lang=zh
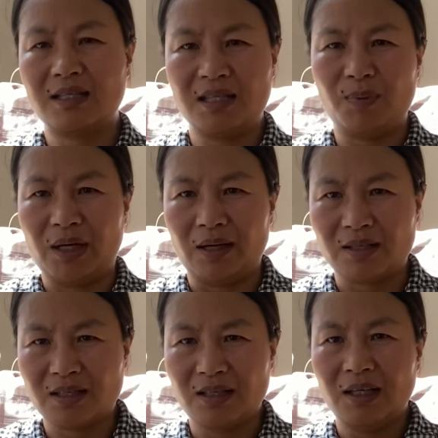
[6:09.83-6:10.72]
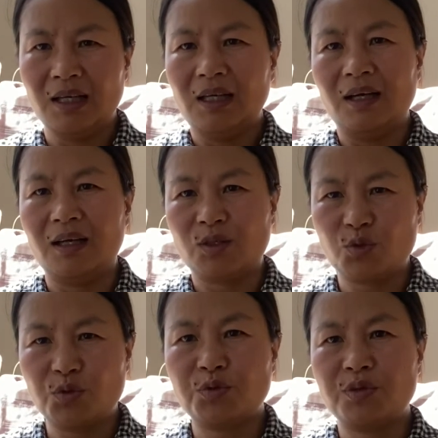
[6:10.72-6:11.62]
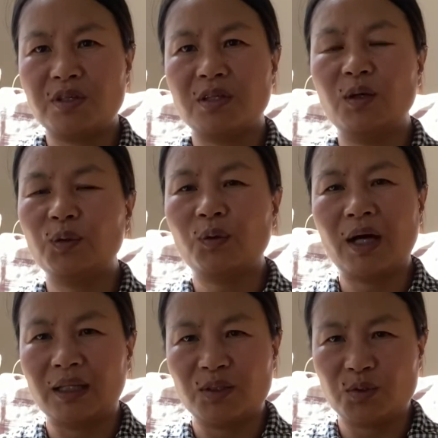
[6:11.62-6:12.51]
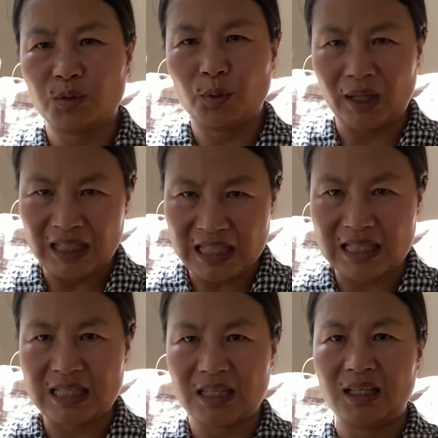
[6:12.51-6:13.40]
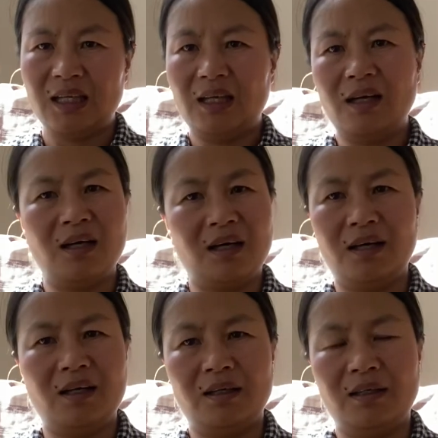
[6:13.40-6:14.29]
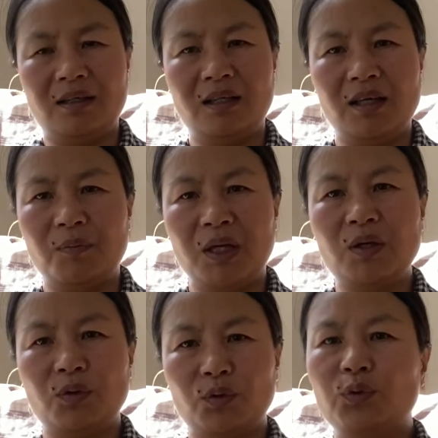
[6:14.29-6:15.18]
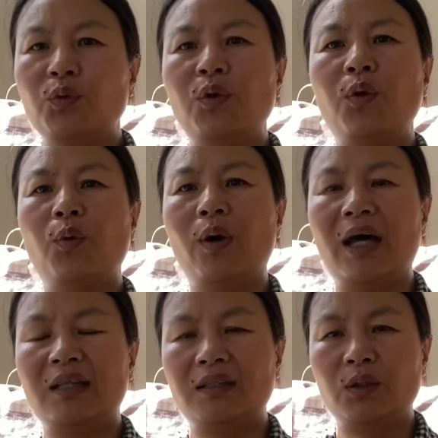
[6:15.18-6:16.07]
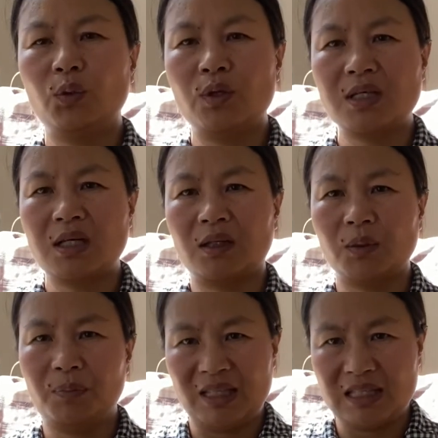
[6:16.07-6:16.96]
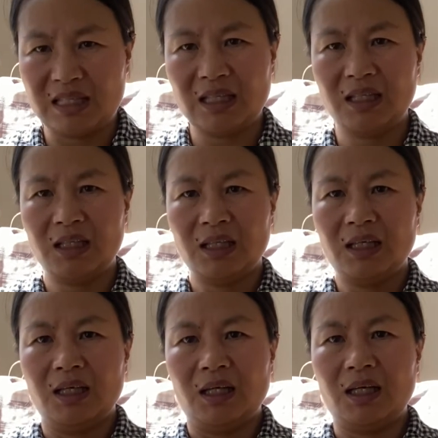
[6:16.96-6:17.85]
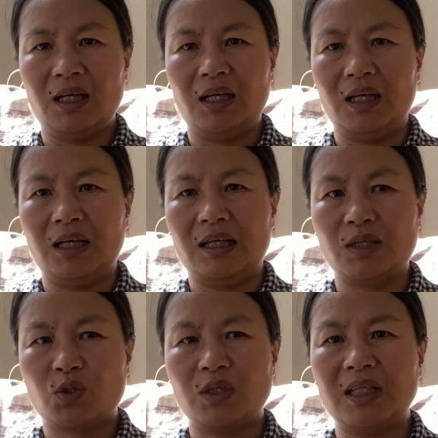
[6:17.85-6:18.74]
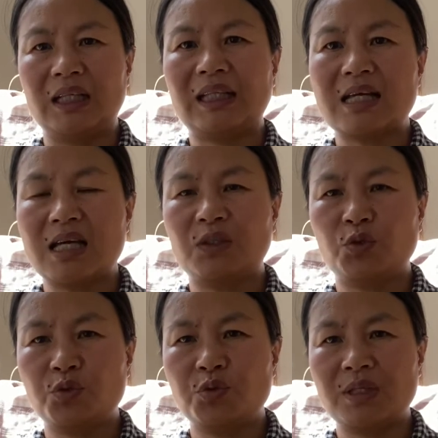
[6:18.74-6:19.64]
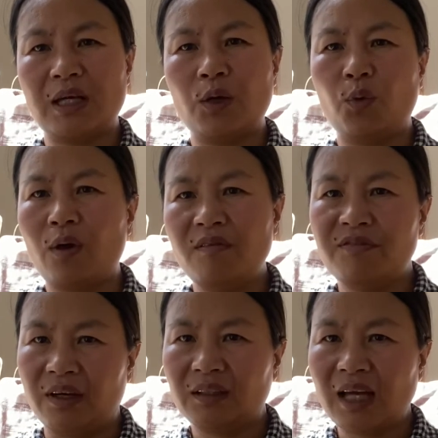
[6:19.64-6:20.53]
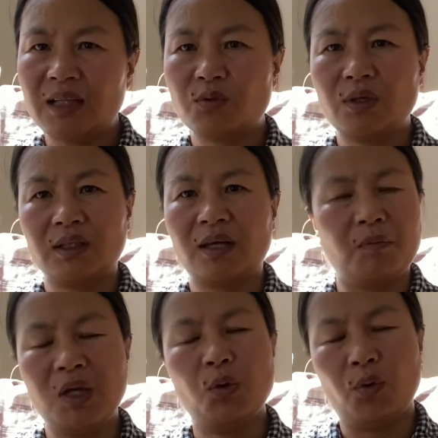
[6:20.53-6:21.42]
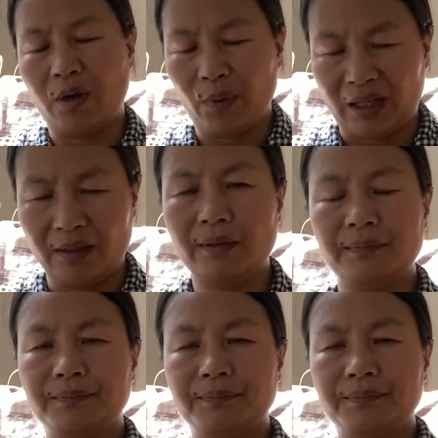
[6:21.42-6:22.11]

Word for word: 基本上是呃租出去之后的话呢，就是还利息。呃，也没有多还多少的本金，呃，所以呢，大家都处在还房贷的状态，没有还完的。